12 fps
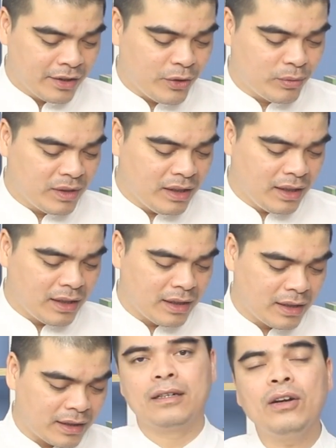cùng như
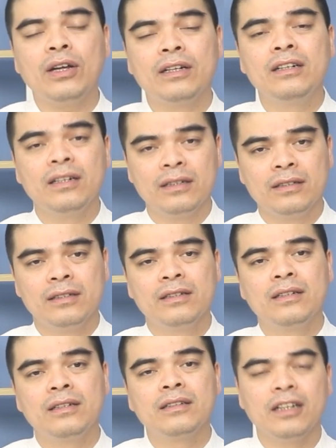là các loại hương
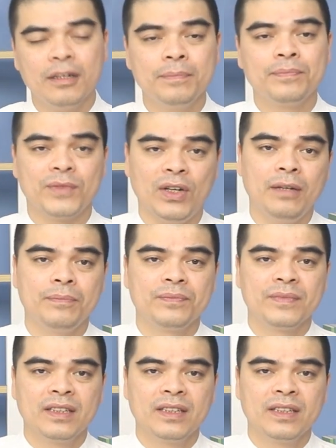thơm đó.